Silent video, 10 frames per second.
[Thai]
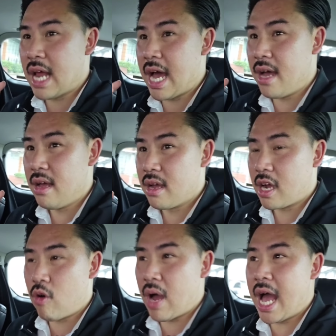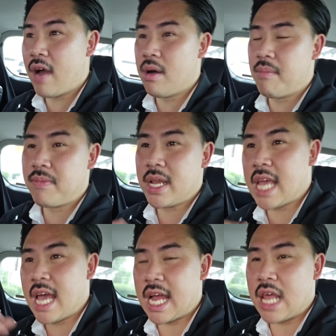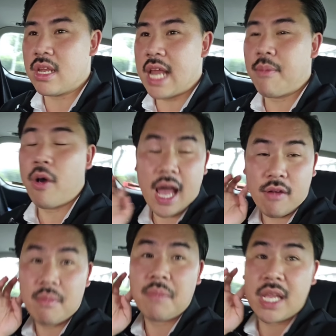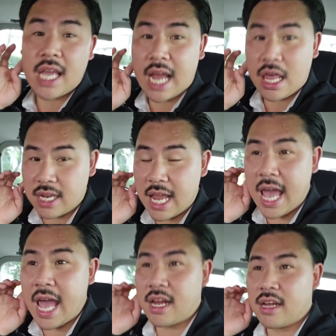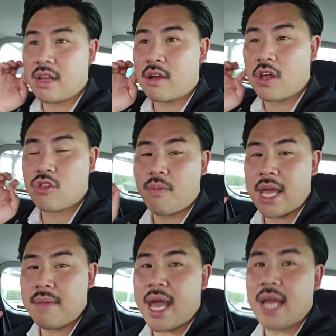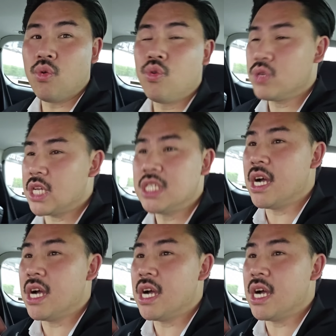นะเขาอ้างว่ามันเป็นแค่การแสดงเขาอ้างว่ามันเป็นแค่การแสดงแล้วก็ส่งไปให้แม่ดูเฉ